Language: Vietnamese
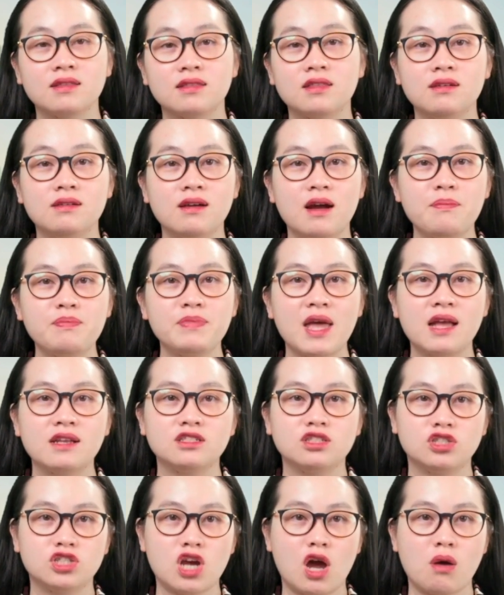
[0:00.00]
Tử Cấm
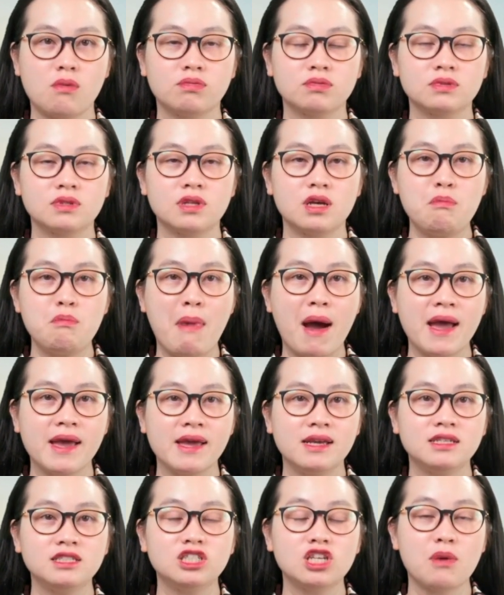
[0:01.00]
Thành rộng tới
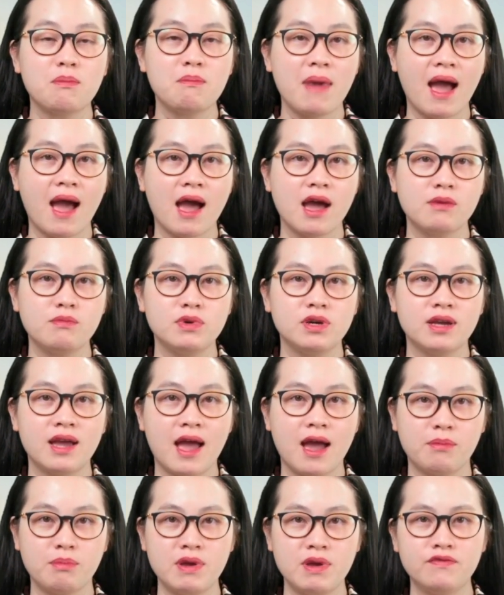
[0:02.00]

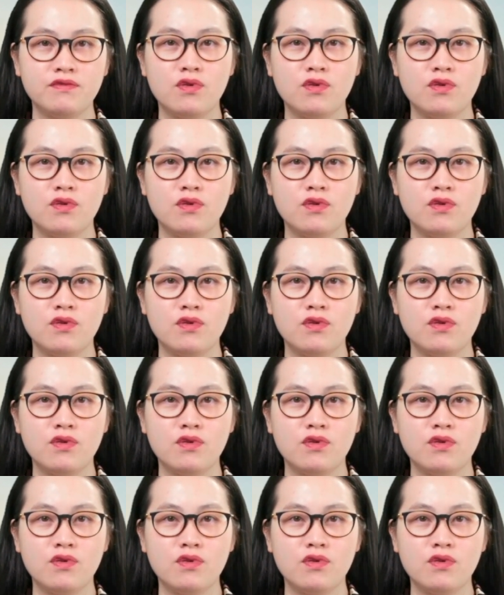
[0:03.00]
720.000